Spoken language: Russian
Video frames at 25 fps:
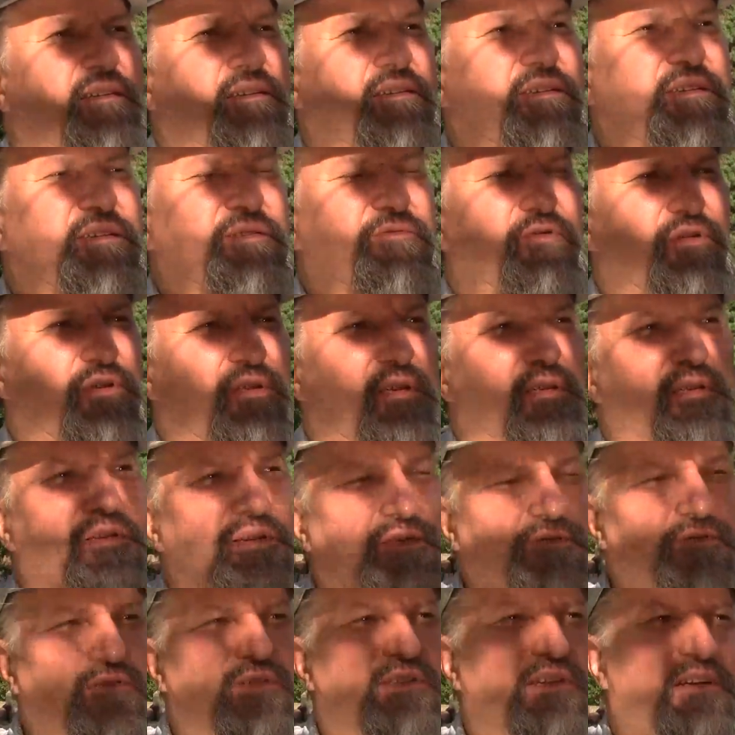Сегодня
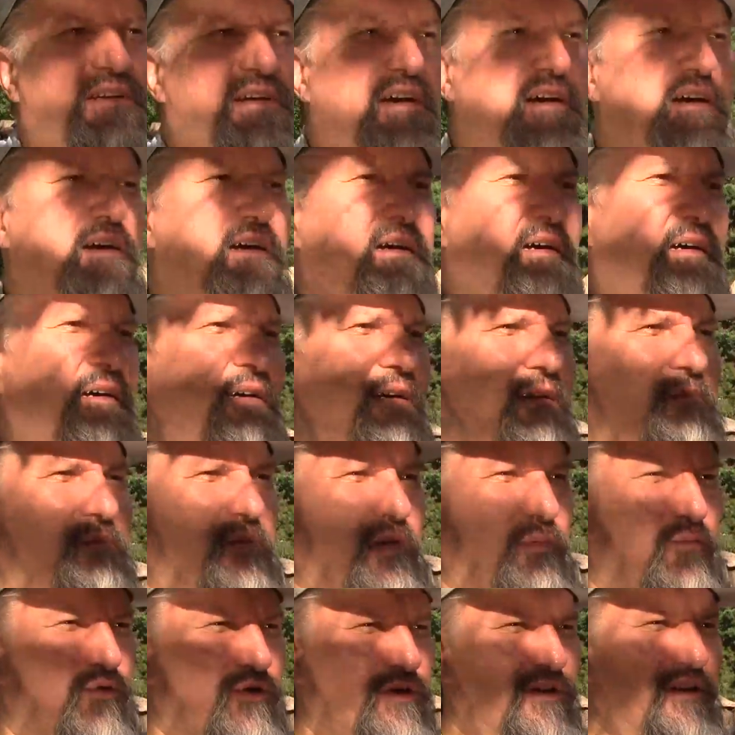действительно
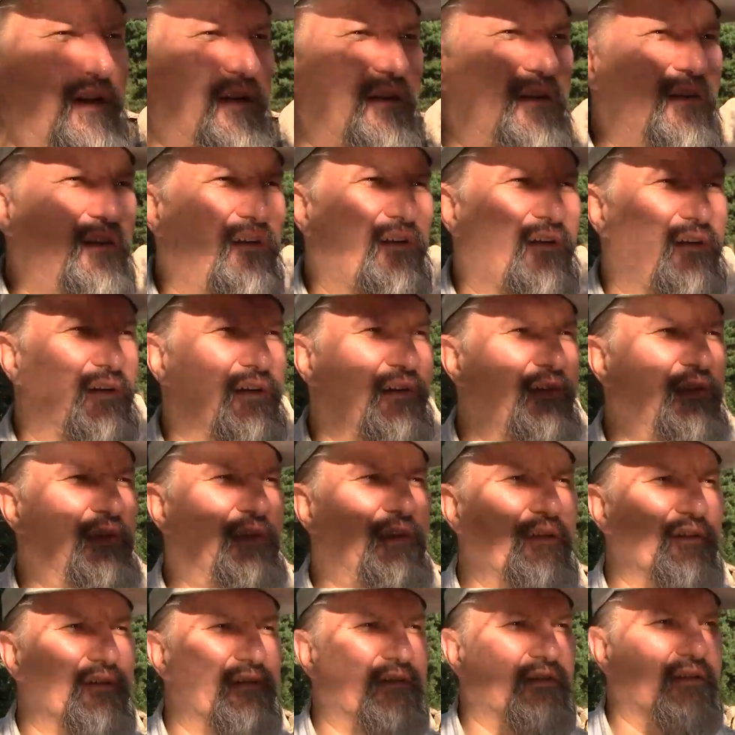пробуждение
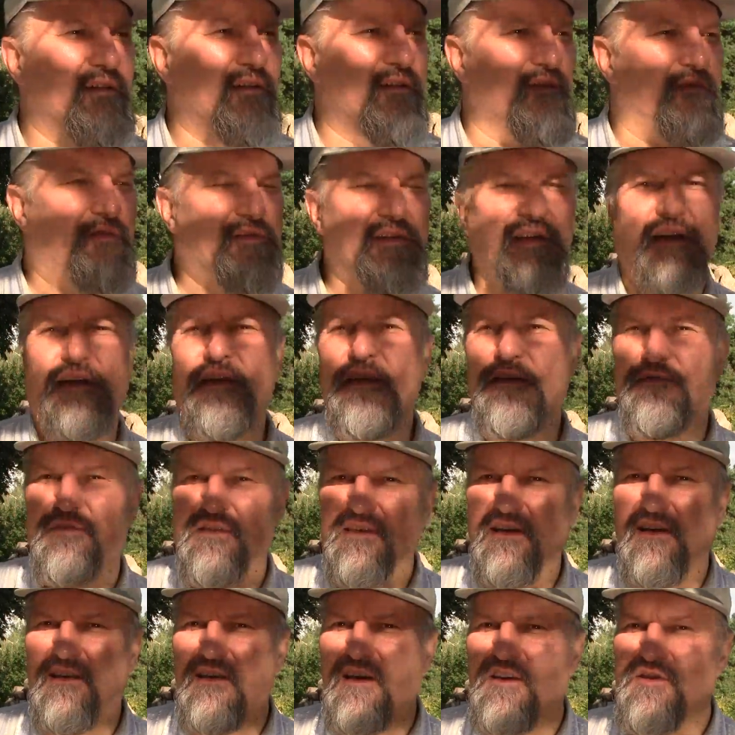и в стране
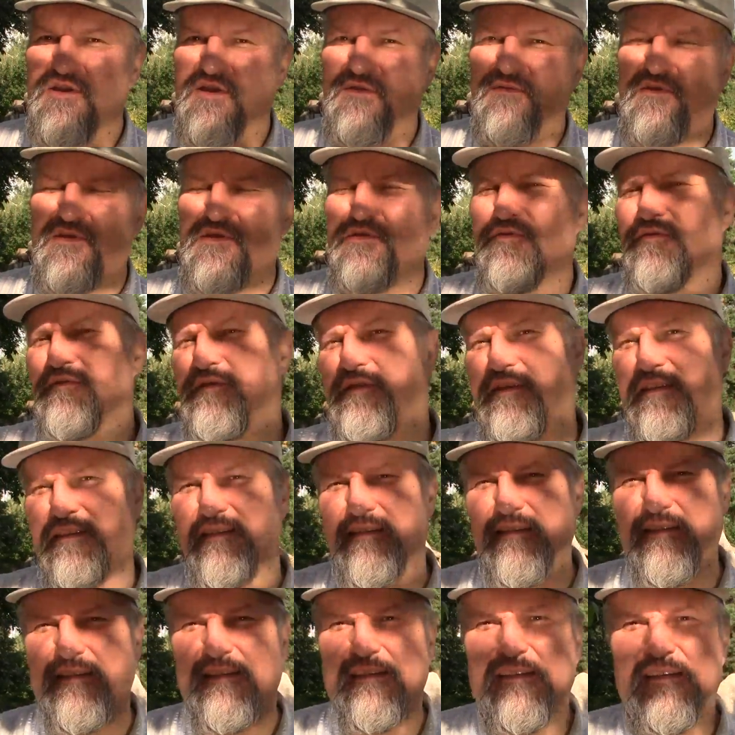восходящего солнца.
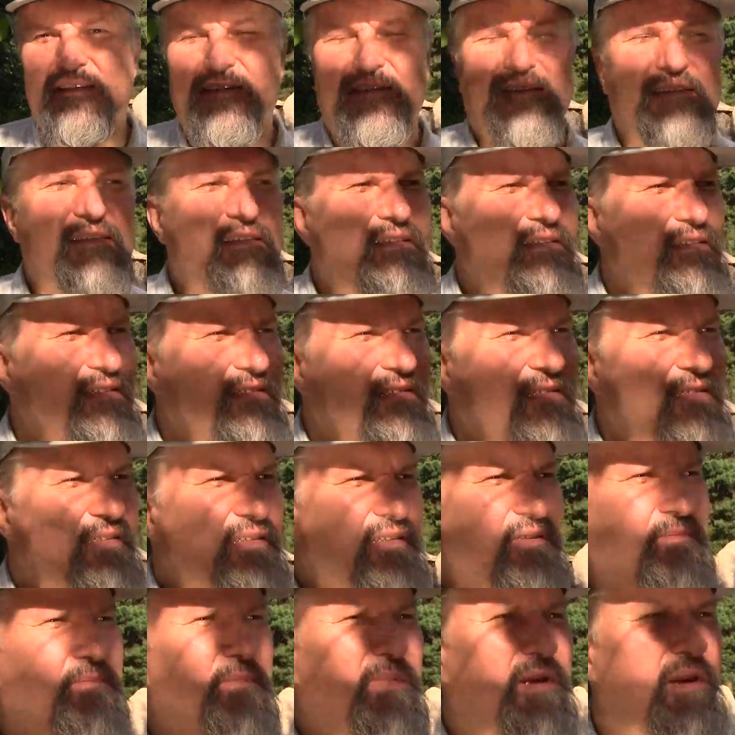
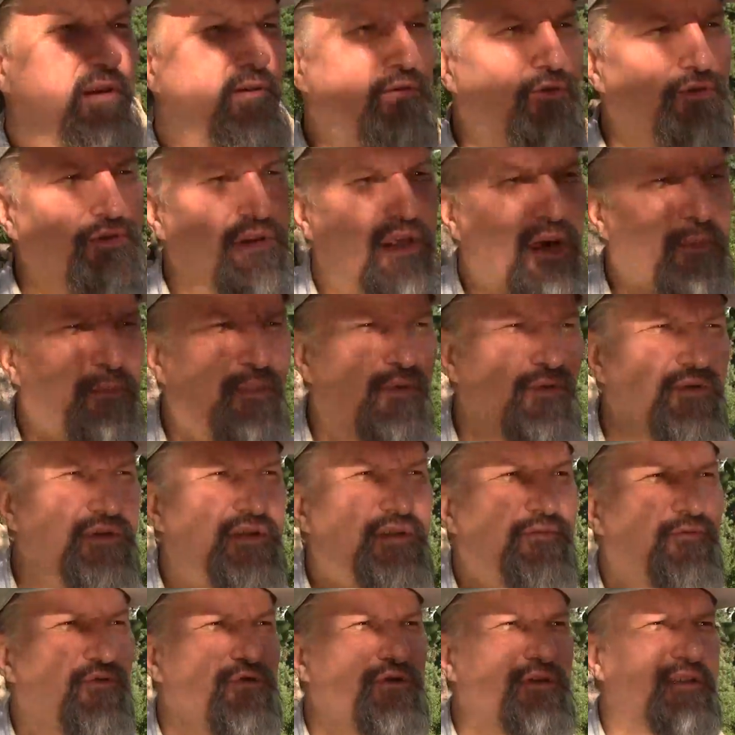Миллионы
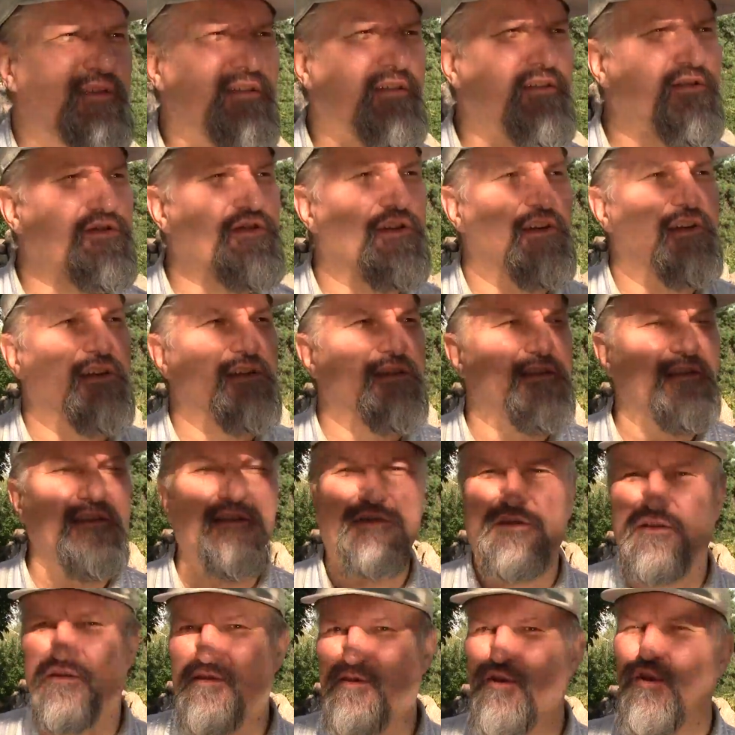японцев уже слышали и
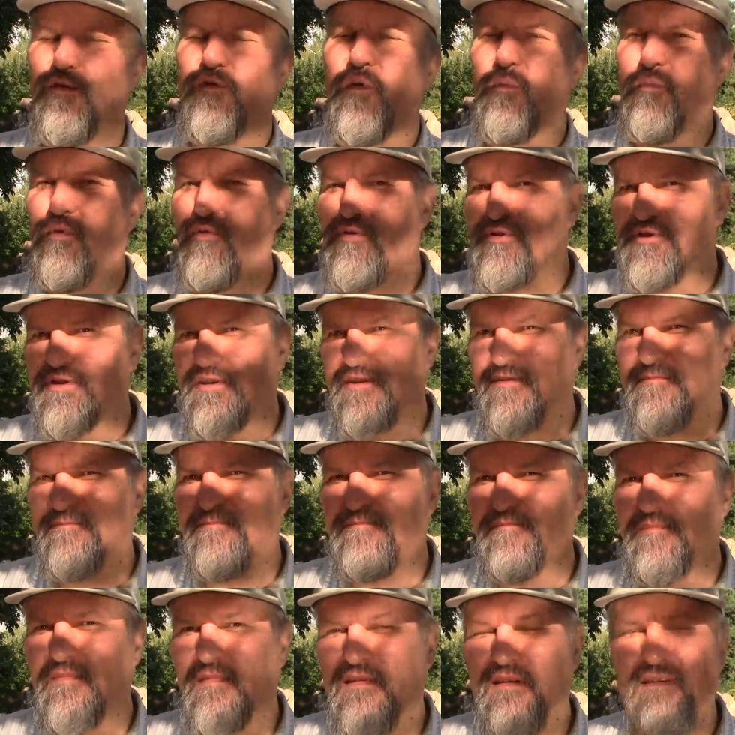слышат Слово Божье,
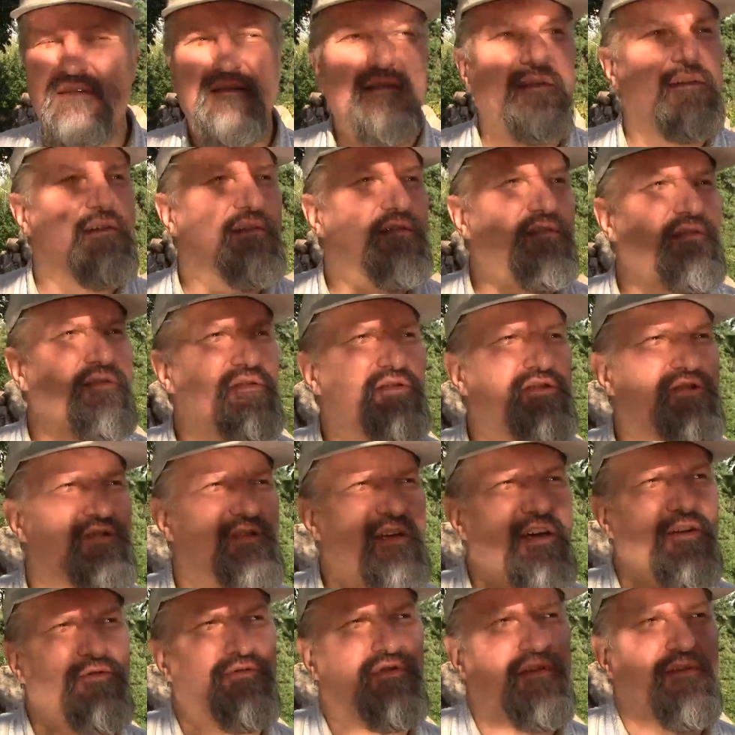
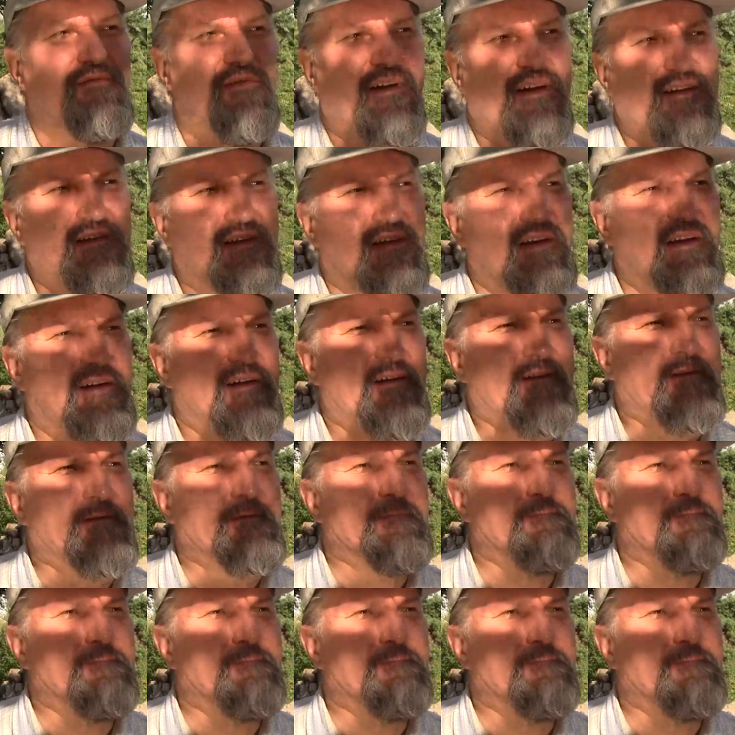читают Евангелие,